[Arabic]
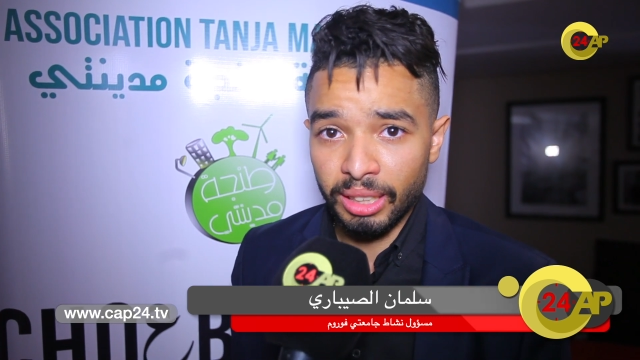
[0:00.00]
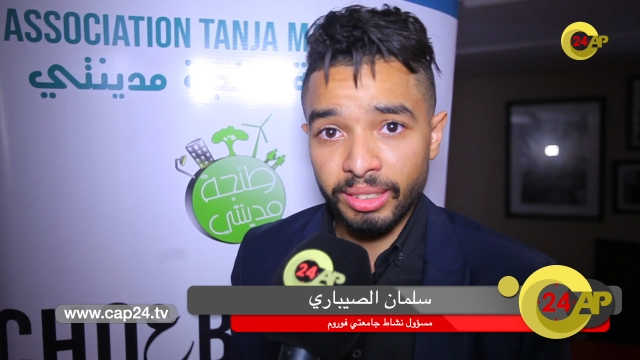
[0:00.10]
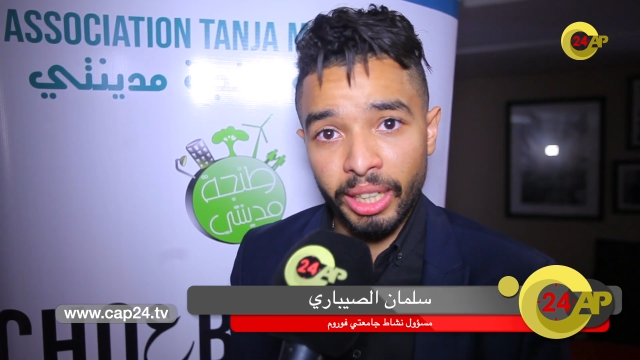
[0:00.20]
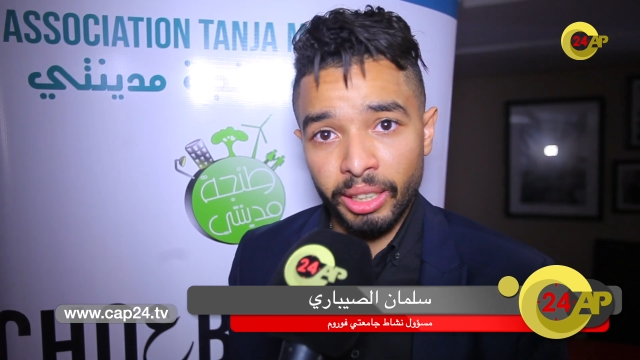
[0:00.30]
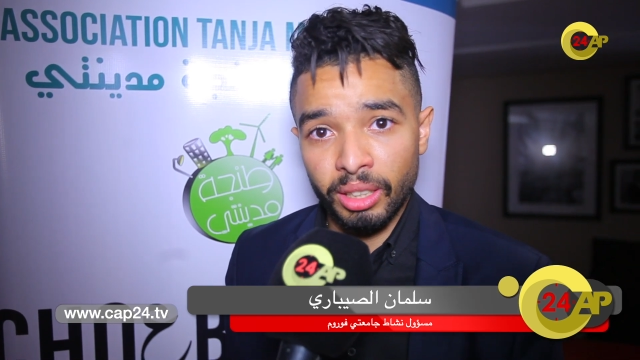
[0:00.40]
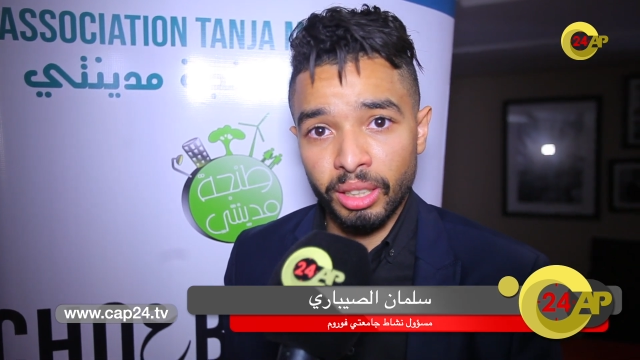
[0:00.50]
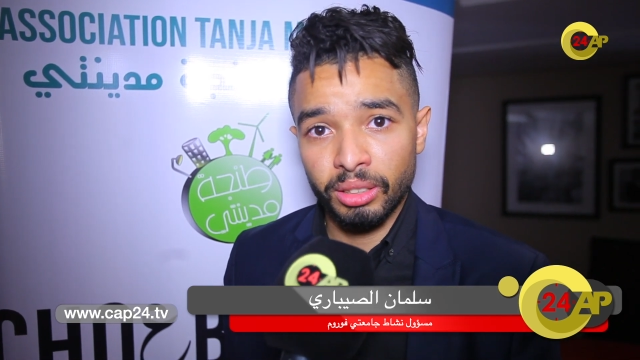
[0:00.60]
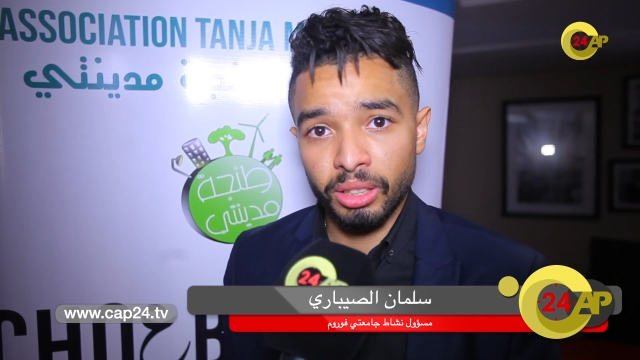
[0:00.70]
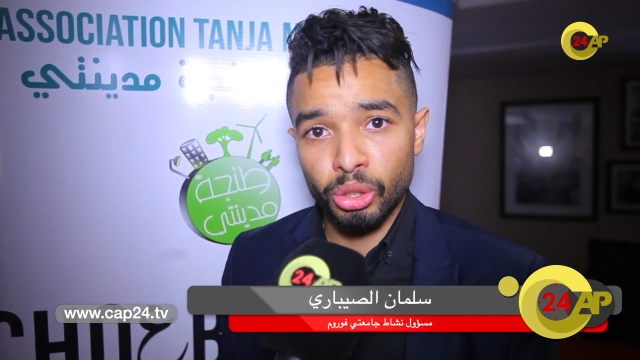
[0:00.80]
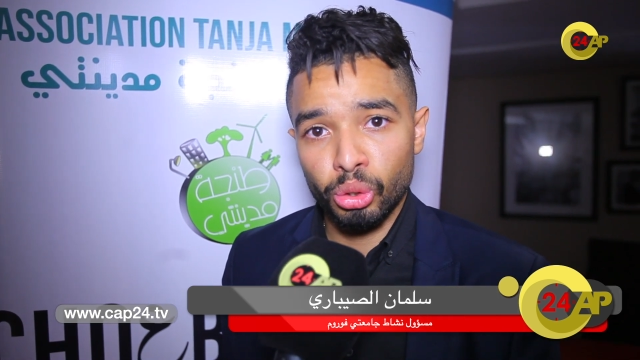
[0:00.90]
ثالثه
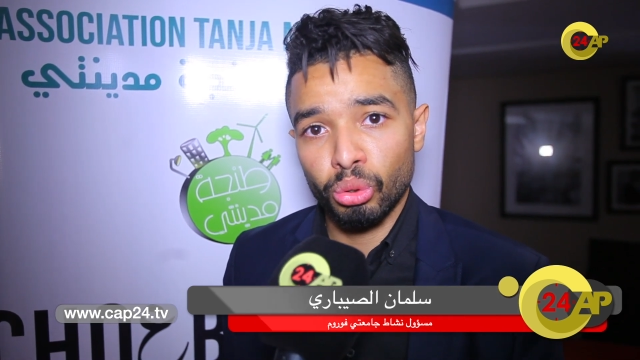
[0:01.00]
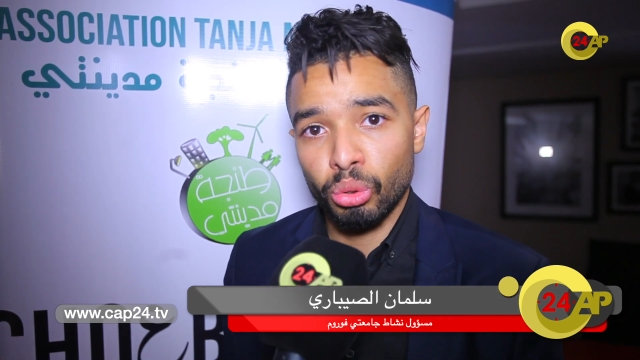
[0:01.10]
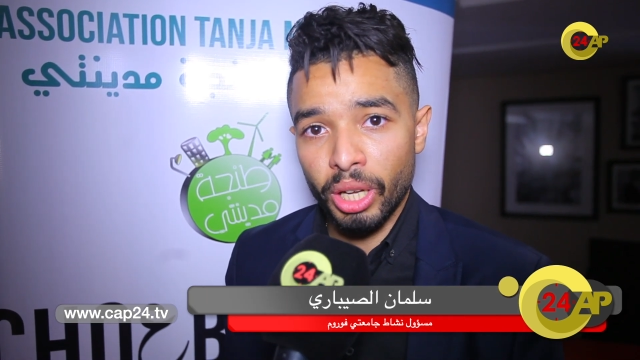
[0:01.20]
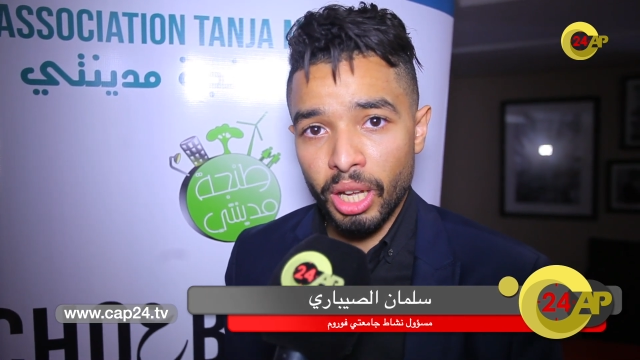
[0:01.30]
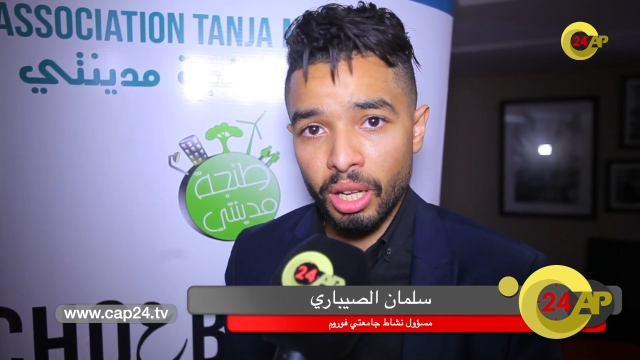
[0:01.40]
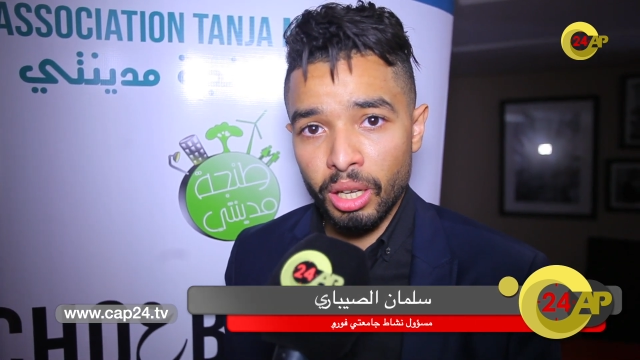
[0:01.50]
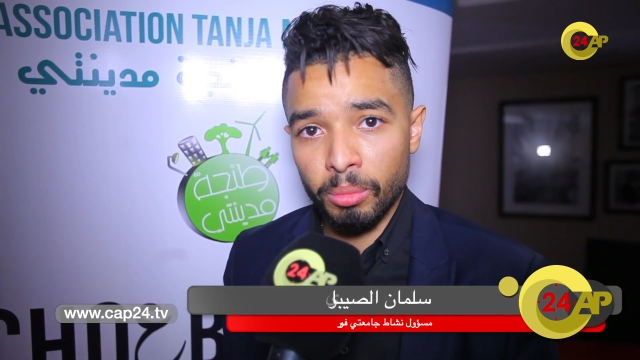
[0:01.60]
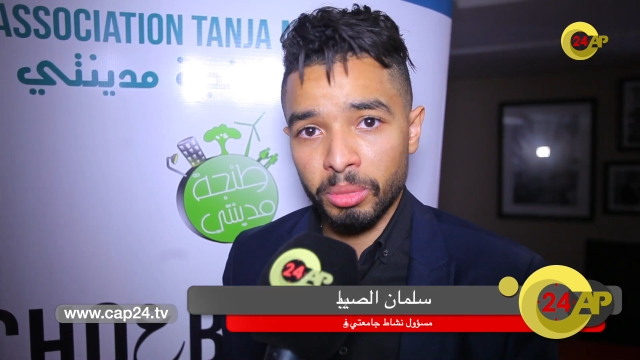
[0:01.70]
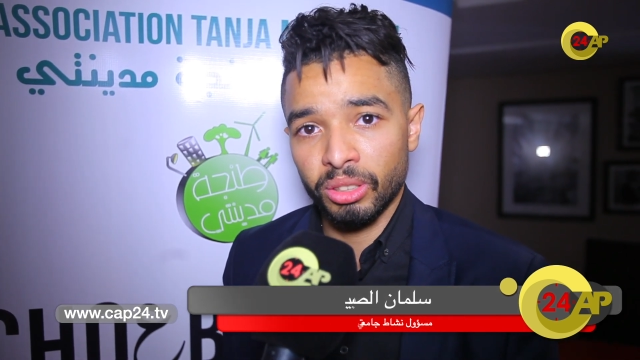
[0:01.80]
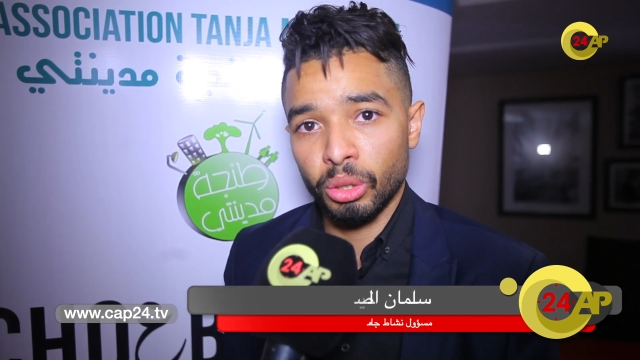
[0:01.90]
اعدادي
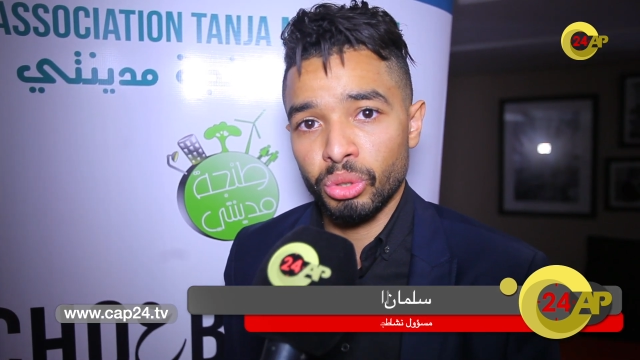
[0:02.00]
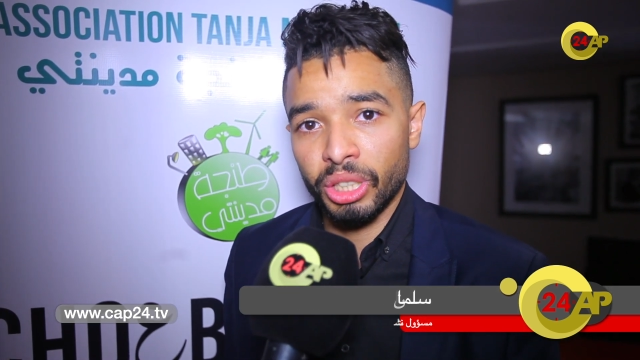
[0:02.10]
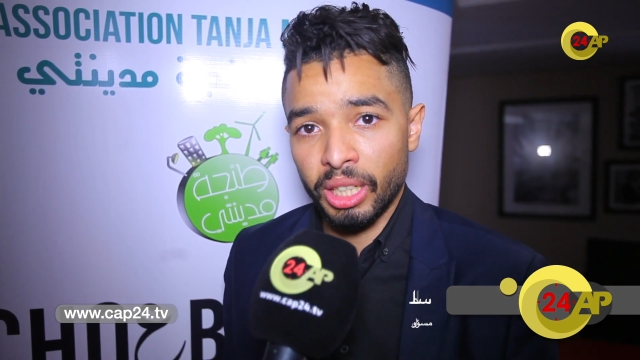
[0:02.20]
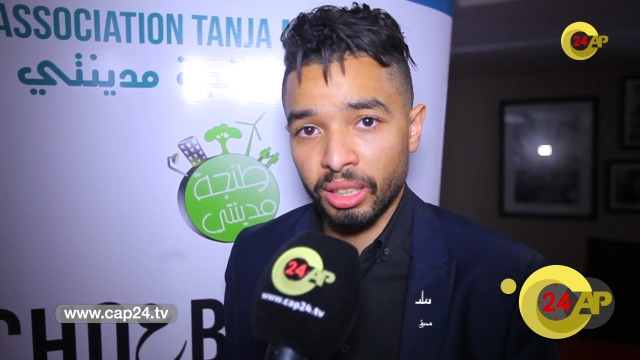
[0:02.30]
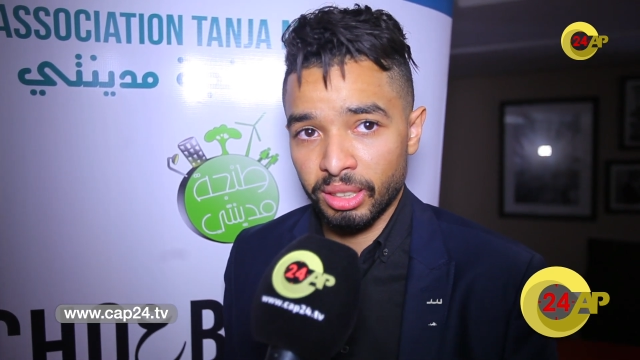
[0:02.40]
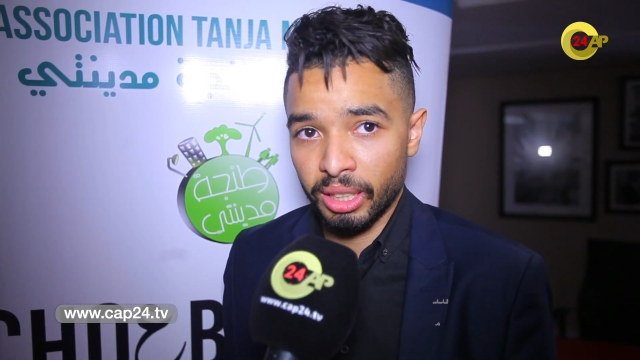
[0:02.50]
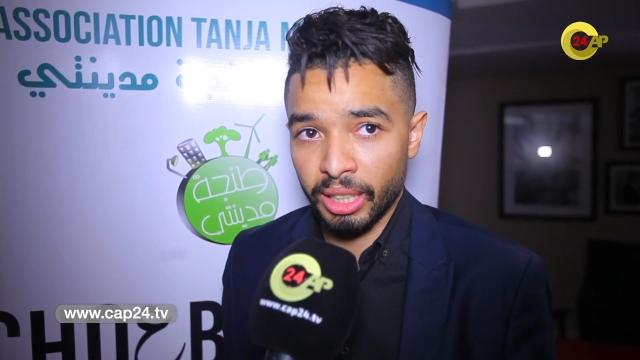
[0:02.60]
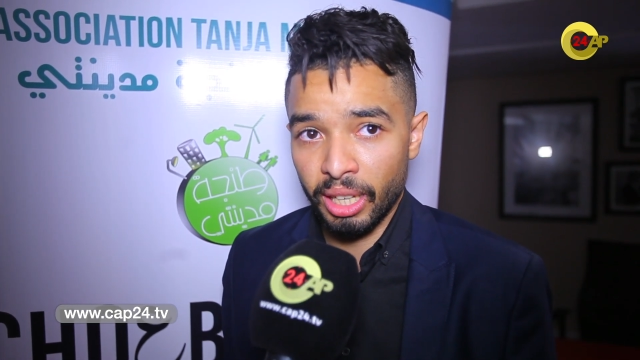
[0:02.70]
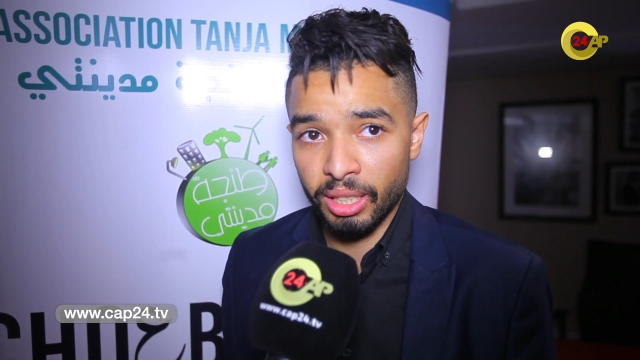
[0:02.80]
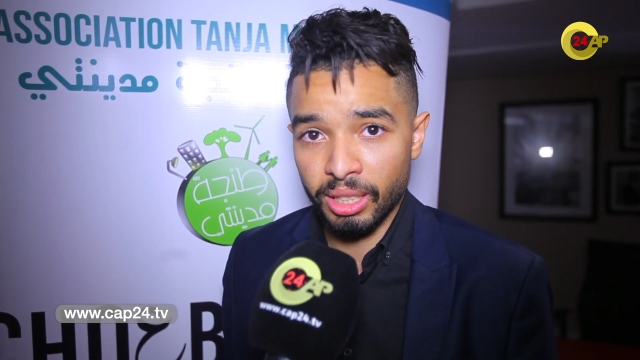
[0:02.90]
الشعاب التوجيهات اللي
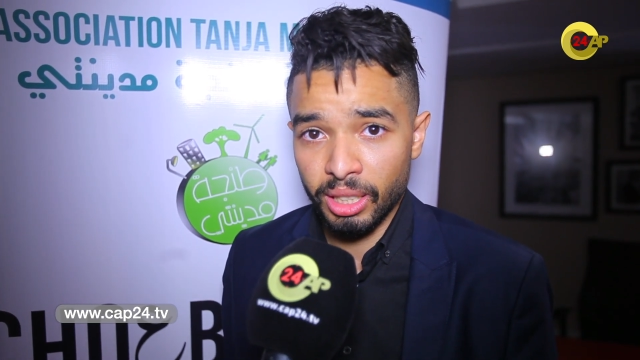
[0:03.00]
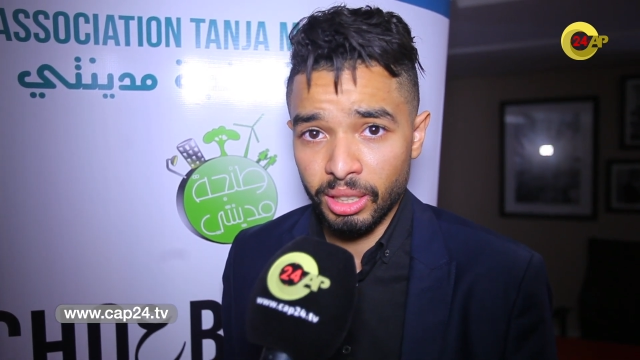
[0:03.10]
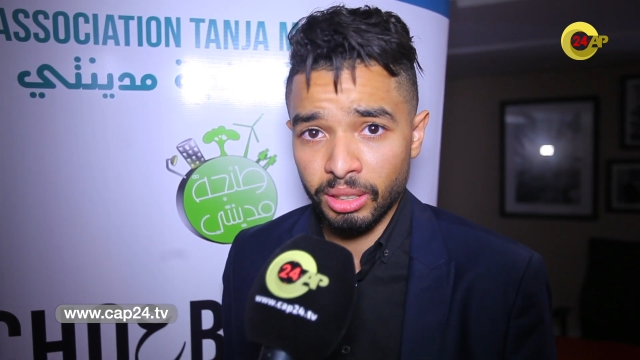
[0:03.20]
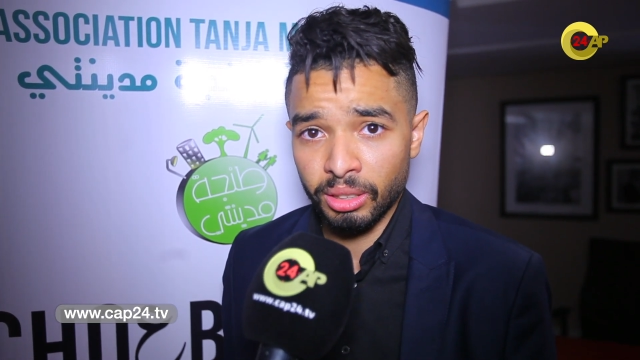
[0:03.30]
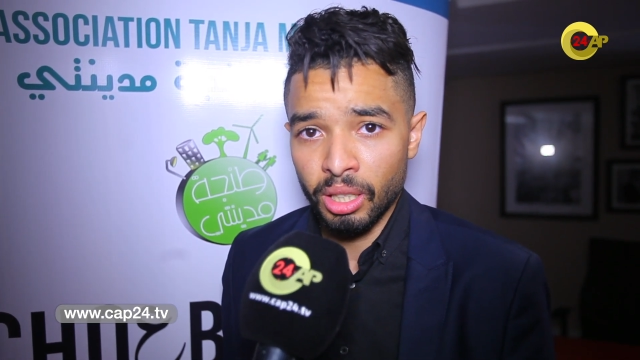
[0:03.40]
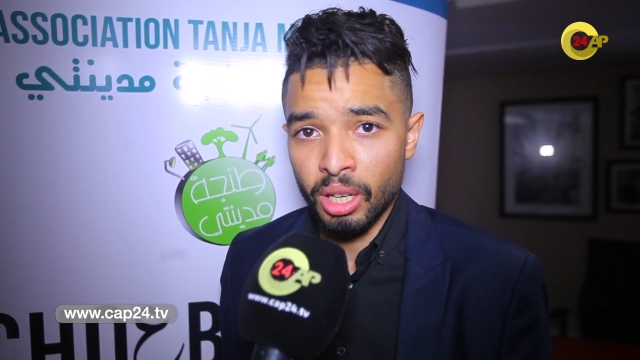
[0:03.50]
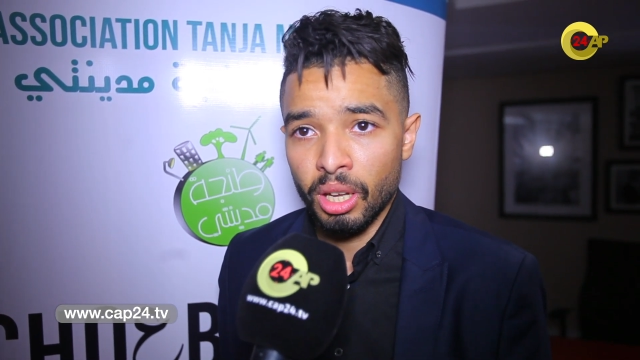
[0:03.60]
كاينين